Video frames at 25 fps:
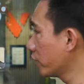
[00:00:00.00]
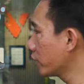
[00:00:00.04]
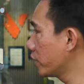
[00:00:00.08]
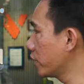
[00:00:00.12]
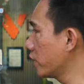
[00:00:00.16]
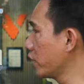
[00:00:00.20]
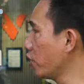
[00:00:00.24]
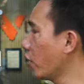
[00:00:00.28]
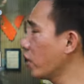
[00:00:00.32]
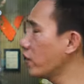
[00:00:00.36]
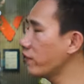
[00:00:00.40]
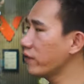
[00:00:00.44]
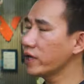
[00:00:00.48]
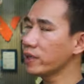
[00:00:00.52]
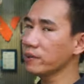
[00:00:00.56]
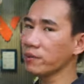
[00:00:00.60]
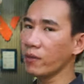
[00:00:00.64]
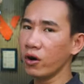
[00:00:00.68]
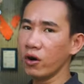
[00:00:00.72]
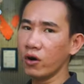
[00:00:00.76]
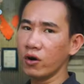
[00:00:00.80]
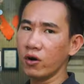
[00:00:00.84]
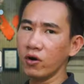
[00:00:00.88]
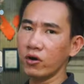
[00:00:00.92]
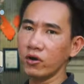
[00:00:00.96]
thì đối với
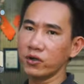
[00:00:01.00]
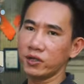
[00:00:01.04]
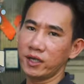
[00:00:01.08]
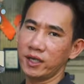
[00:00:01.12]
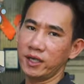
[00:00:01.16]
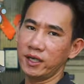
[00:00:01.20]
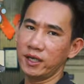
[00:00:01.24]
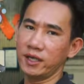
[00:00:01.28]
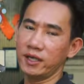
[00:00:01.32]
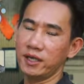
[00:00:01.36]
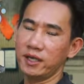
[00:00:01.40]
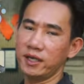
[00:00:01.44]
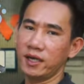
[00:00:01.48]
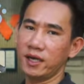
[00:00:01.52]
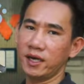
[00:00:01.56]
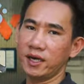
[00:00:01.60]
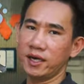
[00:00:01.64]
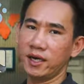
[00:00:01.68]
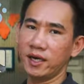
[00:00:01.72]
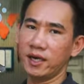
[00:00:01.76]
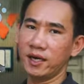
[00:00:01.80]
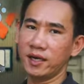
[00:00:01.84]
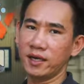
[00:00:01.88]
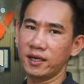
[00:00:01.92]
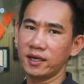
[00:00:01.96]
Bô thì
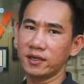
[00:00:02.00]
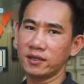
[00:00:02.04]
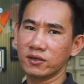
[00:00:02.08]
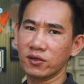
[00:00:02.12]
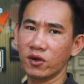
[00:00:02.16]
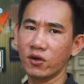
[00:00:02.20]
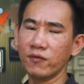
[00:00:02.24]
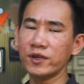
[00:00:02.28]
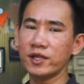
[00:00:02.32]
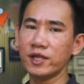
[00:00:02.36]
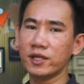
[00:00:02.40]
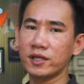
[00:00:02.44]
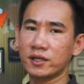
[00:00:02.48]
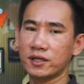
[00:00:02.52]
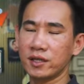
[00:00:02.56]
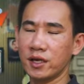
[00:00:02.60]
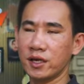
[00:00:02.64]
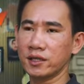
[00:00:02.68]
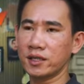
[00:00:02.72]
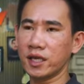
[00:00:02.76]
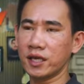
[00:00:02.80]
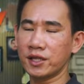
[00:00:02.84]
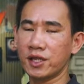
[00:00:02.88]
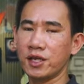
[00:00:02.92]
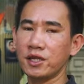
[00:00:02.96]
ờ, đối với thị, ở
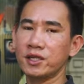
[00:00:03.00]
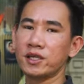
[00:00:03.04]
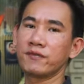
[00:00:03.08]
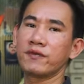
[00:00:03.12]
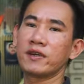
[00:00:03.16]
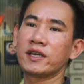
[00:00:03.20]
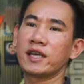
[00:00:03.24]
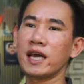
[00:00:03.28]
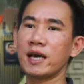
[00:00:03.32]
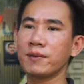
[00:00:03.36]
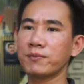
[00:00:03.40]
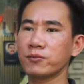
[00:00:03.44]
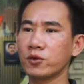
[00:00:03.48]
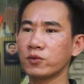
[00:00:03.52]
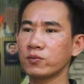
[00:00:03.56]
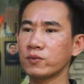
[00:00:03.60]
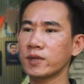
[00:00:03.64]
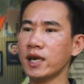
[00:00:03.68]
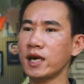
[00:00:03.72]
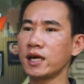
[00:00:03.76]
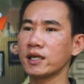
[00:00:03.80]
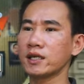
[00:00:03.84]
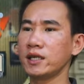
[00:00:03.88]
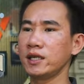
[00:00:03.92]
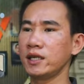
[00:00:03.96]
ờ, tại thị trường Việt Nam chúng
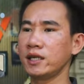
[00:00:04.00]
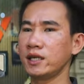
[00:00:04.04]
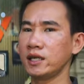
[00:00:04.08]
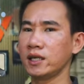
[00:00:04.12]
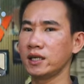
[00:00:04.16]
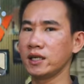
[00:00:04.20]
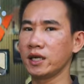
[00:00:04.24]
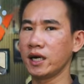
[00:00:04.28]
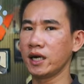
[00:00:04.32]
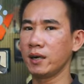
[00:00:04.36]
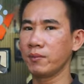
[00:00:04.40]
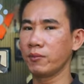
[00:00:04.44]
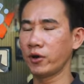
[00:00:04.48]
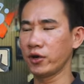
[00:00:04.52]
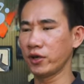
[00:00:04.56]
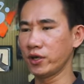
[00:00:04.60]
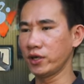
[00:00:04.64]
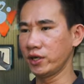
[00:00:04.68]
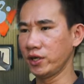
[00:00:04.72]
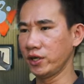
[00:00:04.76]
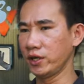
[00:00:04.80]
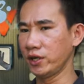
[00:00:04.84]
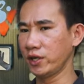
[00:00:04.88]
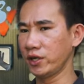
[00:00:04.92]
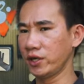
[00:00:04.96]
ta thì mọi
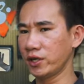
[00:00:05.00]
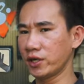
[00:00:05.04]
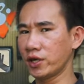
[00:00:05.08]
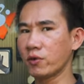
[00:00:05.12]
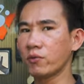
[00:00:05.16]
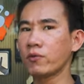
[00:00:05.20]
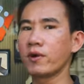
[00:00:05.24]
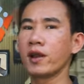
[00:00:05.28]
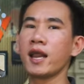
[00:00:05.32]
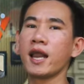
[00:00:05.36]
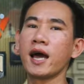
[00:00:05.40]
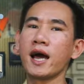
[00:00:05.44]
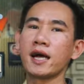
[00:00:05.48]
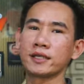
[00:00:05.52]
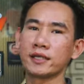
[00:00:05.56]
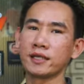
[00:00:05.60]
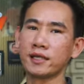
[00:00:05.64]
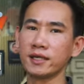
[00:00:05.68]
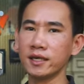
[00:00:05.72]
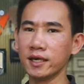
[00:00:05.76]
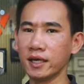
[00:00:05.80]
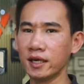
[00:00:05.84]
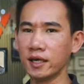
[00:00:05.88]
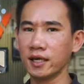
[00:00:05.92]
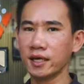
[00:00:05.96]
người không còn lạ gì
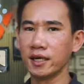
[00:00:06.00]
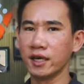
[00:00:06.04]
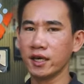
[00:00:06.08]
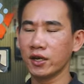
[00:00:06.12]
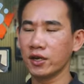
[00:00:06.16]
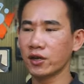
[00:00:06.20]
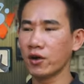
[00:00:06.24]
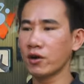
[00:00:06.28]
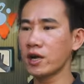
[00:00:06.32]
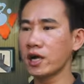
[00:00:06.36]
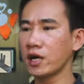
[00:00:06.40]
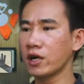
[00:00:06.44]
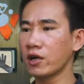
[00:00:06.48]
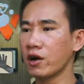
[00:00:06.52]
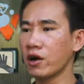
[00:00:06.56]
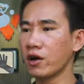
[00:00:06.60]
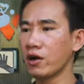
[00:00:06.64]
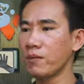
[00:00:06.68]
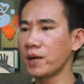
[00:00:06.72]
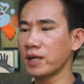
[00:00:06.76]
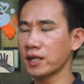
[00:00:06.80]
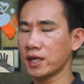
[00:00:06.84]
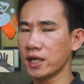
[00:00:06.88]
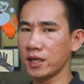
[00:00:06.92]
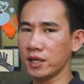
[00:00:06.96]
nữa nó đã
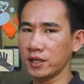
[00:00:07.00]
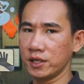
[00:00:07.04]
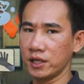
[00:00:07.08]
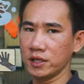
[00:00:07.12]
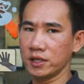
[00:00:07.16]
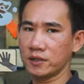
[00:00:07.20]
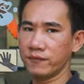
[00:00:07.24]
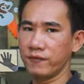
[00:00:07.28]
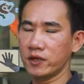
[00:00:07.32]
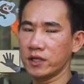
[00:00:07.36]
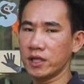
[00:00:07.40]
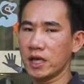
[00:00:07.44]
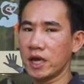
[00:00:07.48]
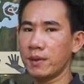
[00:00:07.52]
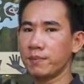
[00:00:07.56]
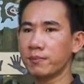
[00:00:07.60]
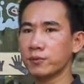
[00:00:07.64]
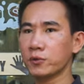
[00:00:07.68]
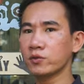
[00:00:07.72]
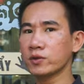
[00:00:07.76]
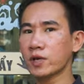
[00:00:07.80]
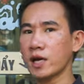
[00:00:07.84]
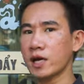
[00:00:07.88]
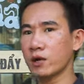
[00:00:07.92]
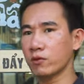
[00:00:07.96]
có mặt tại thị trường Việt Nam
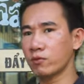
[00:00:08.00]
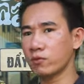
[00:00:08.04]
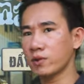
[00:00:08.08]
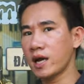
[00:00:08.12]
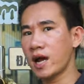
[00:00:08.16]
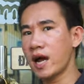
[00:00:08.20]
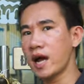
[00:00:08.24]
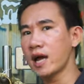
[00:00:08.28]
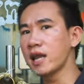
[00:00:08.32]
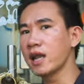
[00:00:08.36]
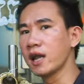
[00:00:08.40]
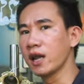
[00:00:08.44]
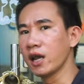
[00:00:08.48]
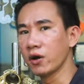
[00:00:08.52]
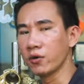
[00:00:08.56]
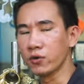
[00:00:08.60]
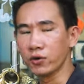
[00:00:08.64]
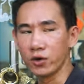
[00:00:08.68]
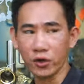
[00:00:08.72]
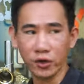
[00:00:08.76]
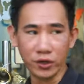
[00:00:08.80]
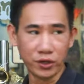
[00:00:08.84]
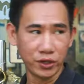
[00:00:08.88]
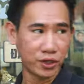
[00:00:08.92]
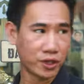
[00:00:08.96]
chúng ta cũng khá là lâu
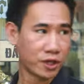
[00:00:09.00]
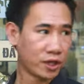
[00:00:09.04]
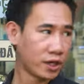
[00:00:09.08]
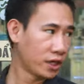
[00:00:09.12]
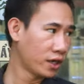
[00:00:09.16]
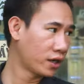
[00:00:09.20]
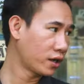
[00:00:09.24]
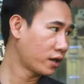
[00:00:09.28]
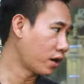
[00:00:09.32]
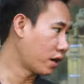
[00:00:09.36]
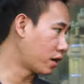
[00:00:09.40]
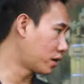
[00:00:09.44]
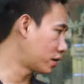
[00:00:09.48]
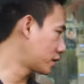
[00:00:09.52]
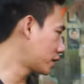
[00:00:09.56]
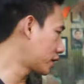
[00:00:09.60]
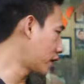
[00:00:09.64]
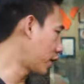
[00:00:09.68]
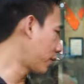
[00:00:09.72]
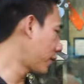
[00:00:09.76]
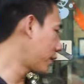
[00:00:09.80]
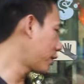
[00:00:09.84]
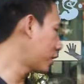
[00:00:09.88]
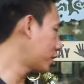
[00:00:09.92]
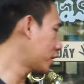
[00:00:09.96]
rồi còn
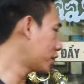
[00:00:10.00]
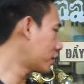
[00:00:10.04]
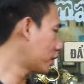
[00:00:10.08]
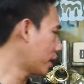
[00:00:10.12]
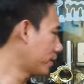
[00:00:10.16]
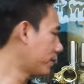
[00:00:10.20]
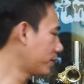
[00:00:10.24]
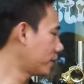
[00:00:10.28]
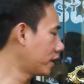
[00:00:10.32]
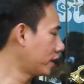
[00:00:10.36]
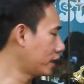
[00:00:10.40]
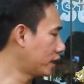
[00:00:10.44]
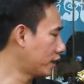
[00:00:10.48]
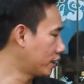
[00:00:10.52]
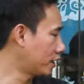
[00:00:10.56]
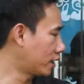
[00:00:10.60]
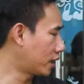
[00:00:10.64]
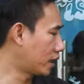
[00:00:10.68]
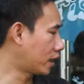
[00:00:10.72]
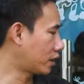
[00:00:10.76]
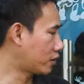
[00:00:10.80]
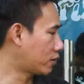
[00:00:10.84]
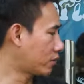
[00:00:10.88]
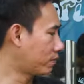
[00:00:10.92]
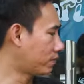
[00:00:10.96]
dòng LD chất âm thì
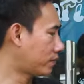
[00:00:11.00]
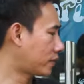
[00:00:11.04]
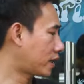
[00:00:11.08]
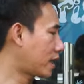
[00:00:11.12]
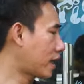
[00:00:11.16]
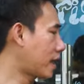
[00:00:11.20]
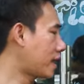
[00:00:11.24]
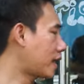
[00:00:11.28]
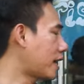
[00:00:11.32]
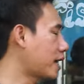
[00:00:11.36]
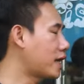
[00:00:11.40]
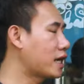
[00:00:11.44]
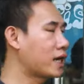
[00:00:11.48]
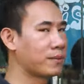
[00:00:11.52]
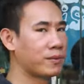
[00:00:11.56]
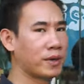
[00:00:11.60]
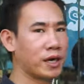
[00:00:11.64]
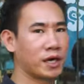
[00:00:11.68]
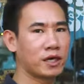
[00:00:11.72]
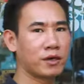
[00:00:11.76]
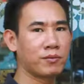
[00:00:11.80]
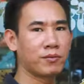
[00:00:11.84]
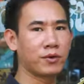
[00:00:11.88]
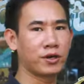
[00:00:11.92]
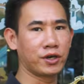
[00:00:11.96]
cũng khá khá là
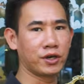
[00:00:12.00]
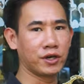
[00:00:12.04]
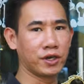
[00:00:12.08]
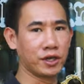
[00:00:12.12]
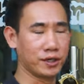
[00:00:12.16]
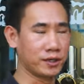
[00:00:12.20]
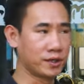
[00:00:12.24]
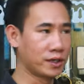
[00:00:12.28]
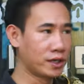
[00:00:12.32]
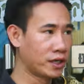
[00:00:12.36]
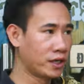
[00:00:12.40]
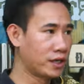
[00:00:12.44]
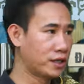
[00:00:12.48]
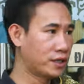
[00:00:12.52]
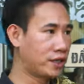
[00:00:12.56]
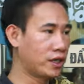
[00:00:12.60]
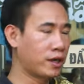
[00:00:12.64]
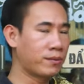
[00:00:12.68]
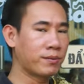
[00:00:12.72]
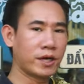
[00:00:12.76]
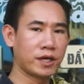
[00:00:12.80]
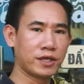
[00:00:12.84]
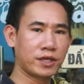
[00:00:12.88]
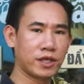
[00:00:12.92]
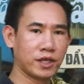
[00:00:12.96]
mới đó mọi người thì
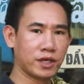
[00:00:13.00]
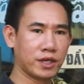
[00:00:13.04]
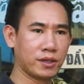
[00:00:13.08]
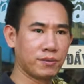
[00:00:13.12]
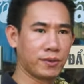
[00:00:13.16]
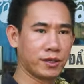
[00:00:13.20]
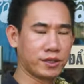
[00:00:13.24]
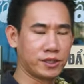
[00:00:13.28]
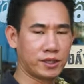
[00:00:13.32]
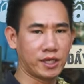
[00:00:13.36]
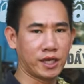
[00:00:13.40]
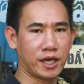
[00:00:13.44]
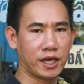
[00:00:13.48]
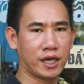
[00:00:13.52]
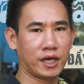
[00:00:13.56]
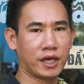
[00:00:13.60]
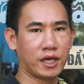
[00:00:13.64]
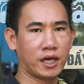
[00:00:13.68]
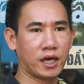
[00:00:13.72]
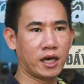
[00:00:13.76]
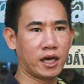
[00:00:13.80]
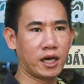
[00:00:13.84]
hôm nay thì mình sẽ